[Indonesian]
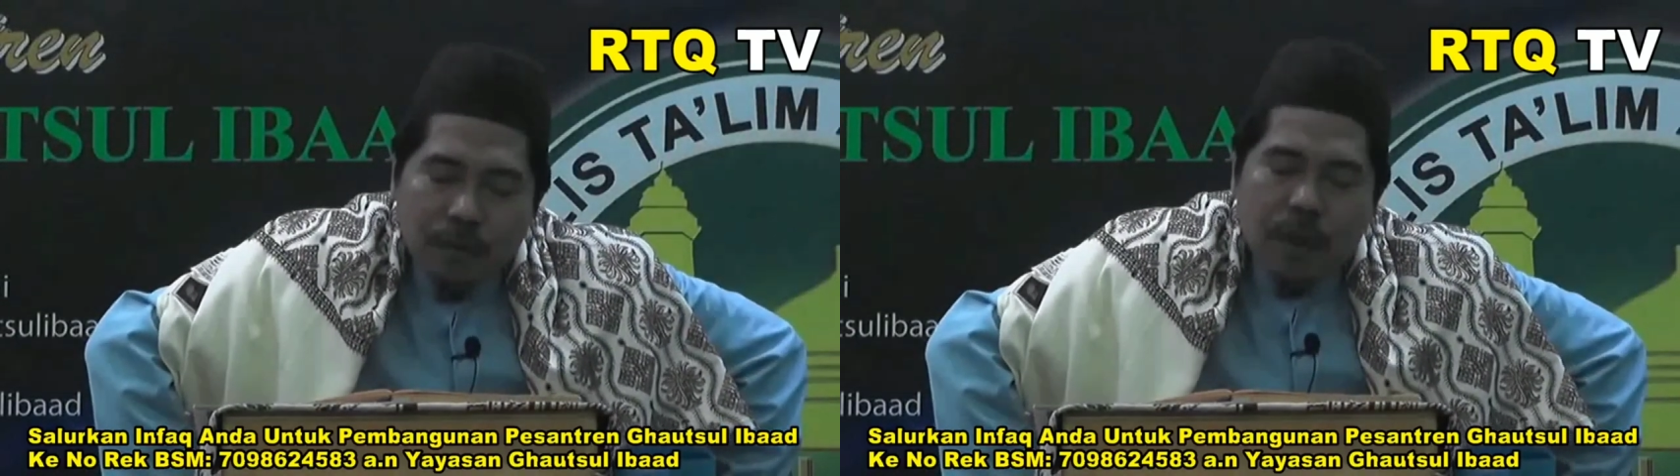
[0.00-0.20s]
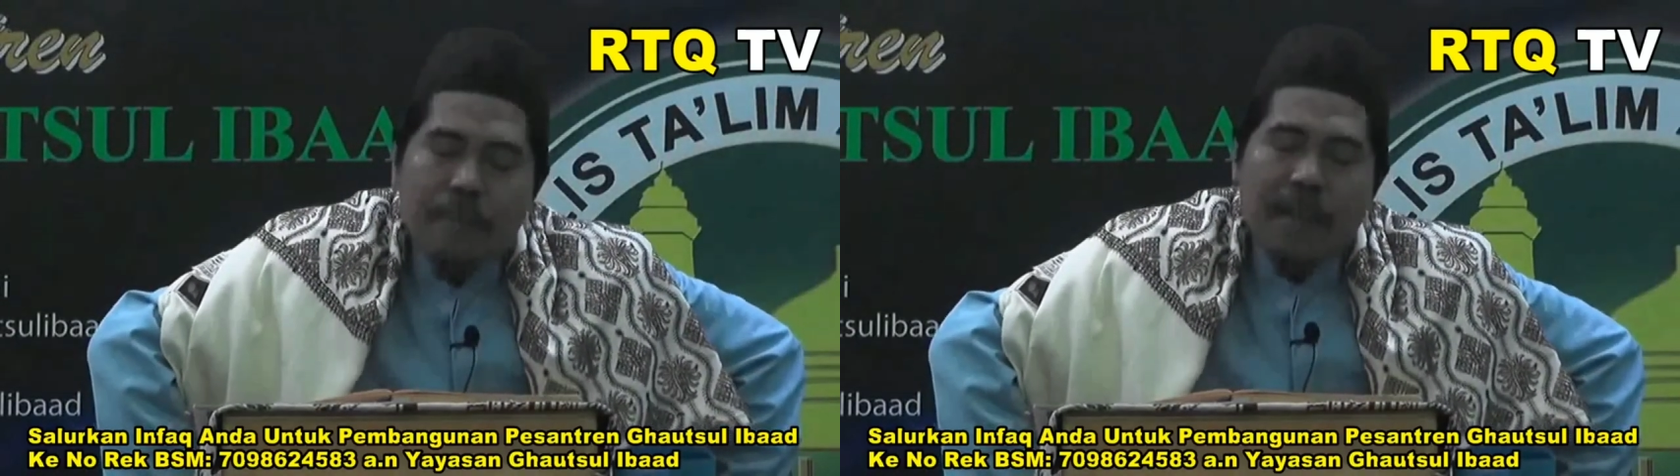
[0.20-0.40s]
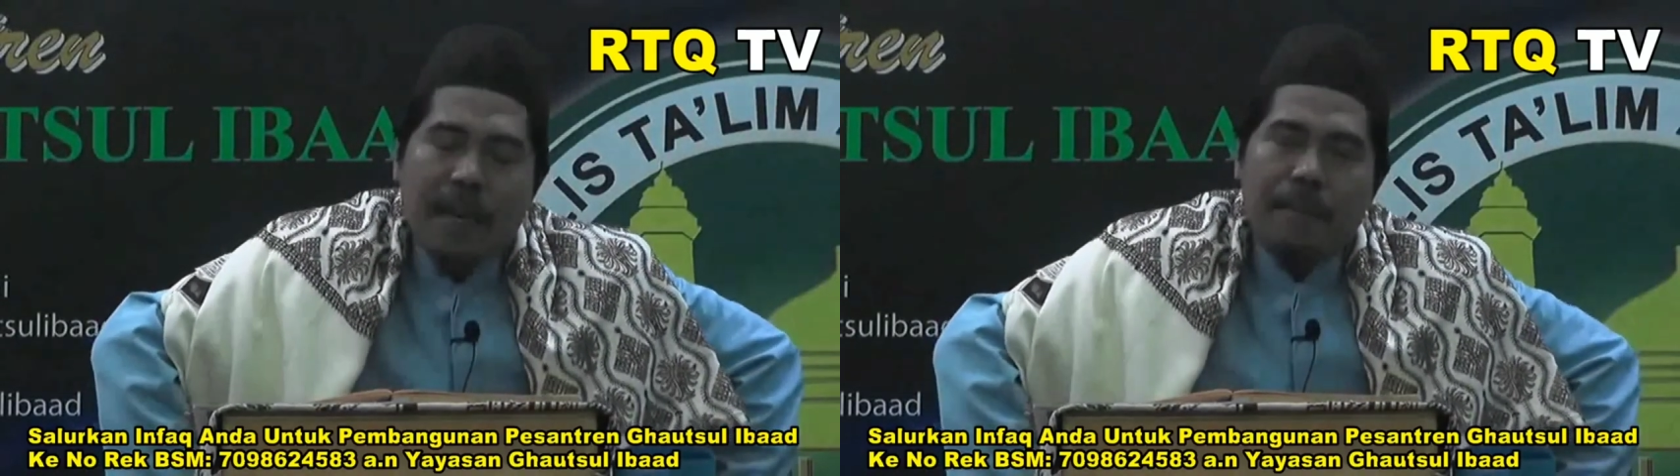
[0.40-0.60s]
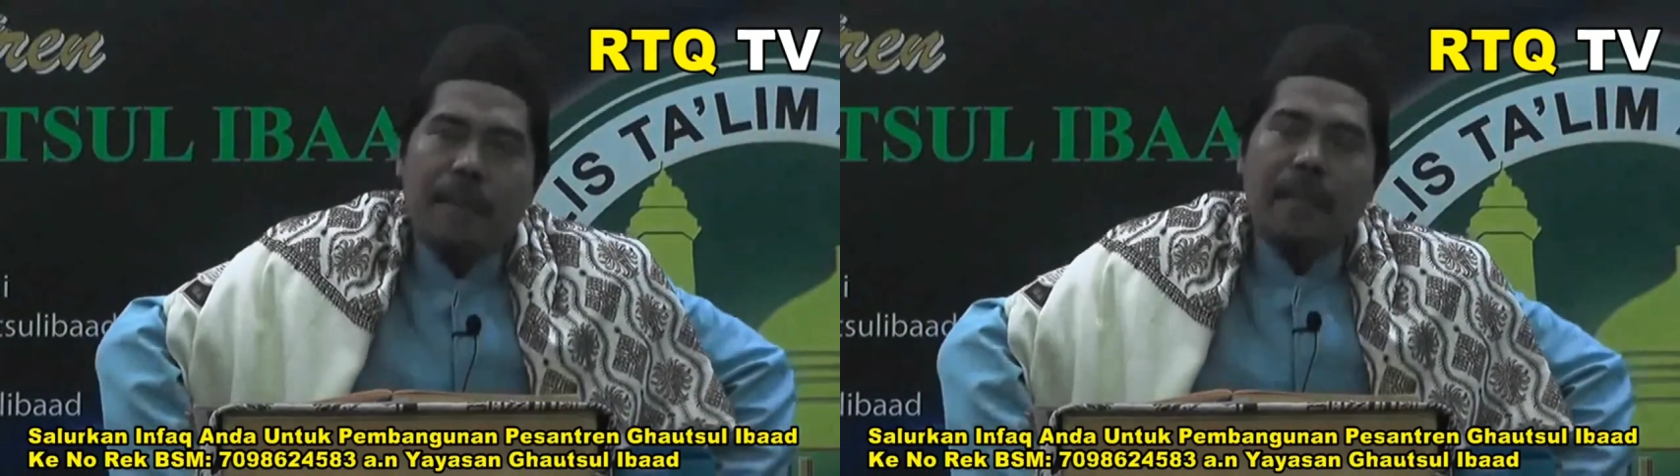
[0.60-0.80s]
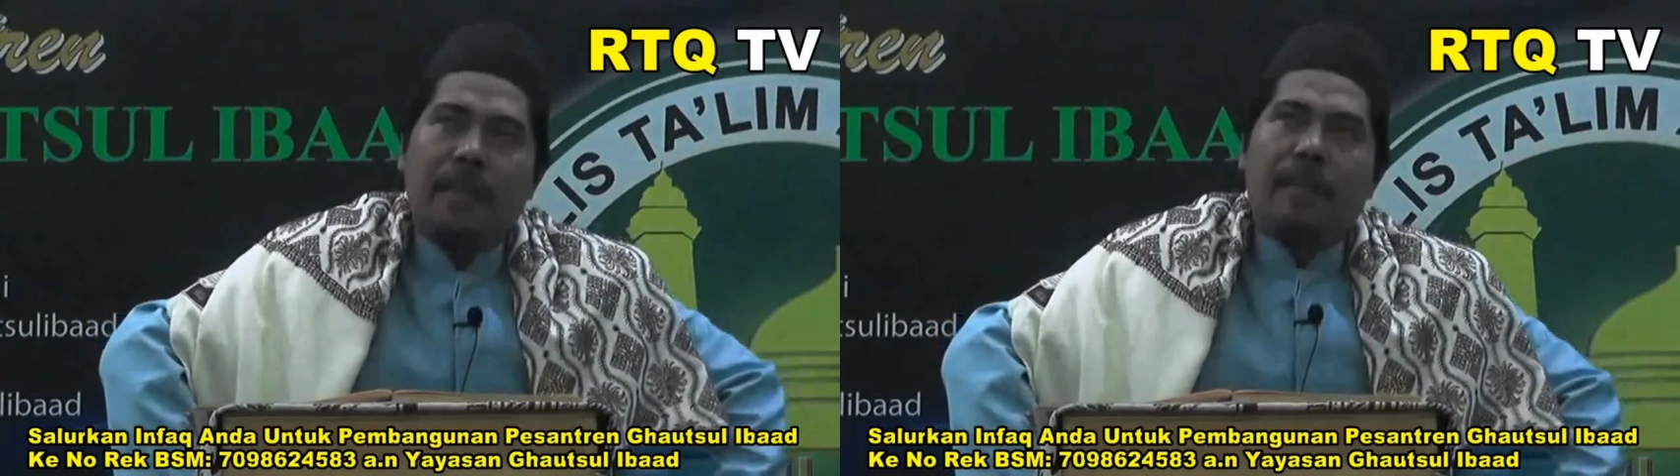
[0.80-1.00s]
wa
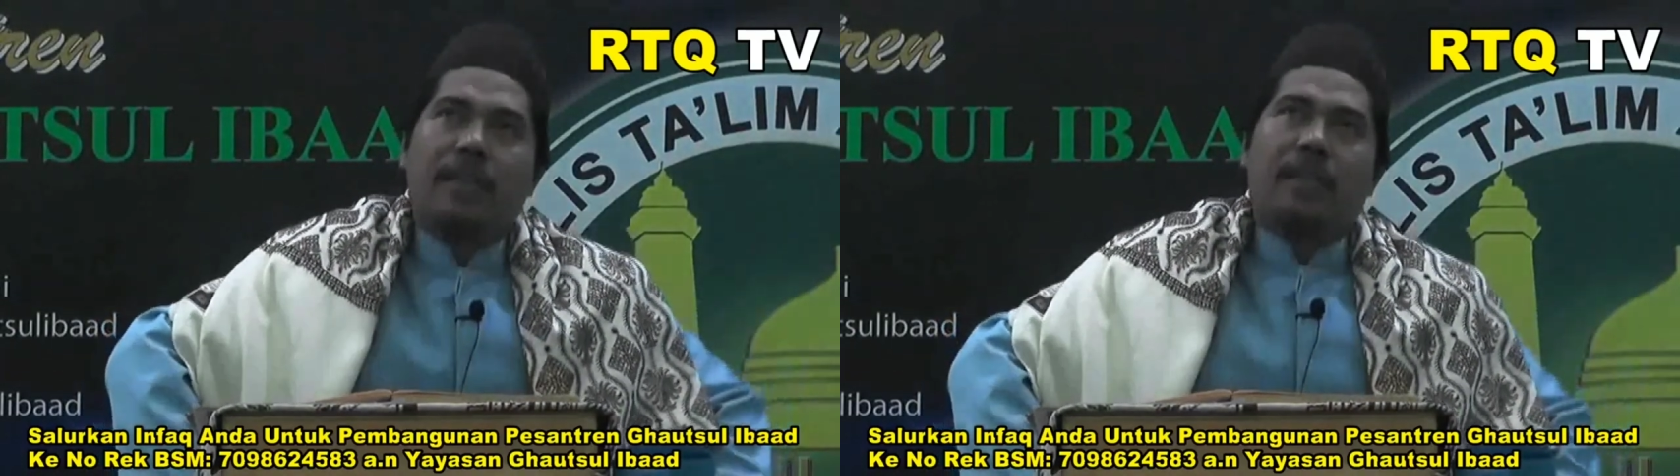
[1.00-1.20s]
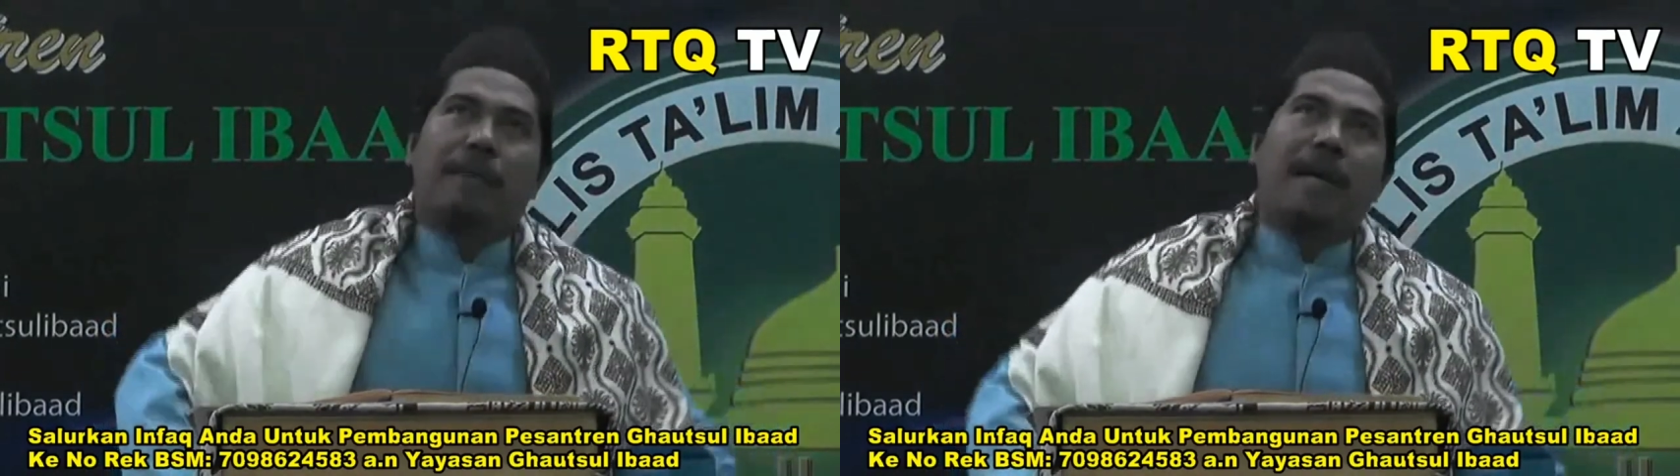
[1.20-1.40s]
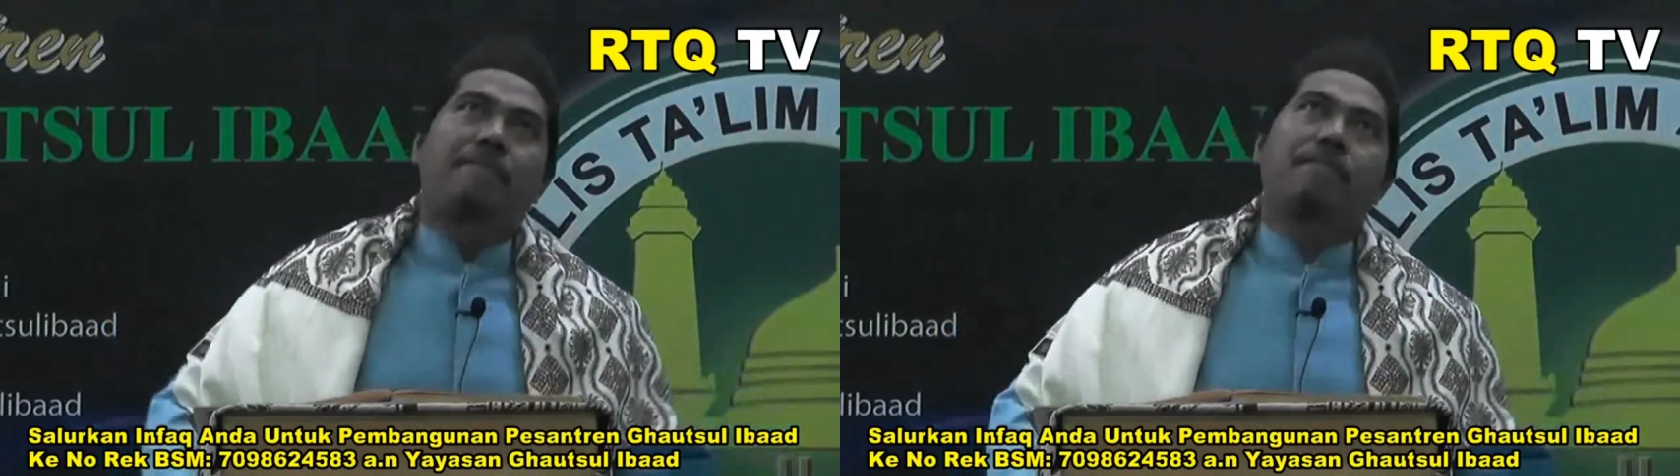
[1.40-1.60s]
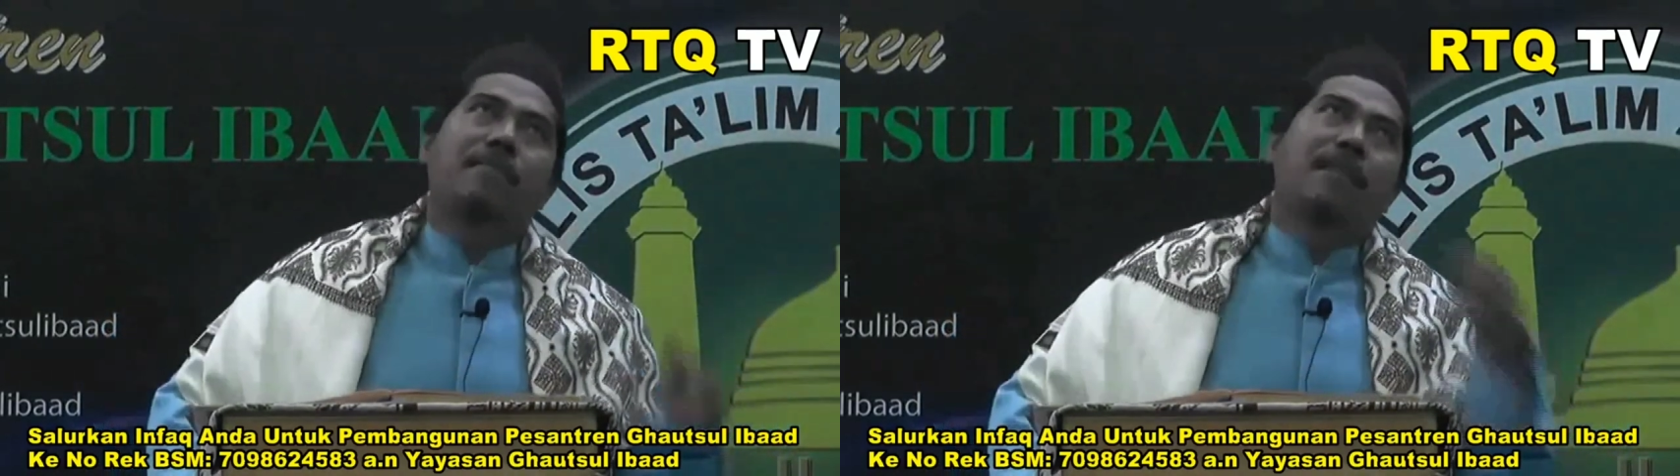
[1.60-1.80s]
bihamdi. Sebab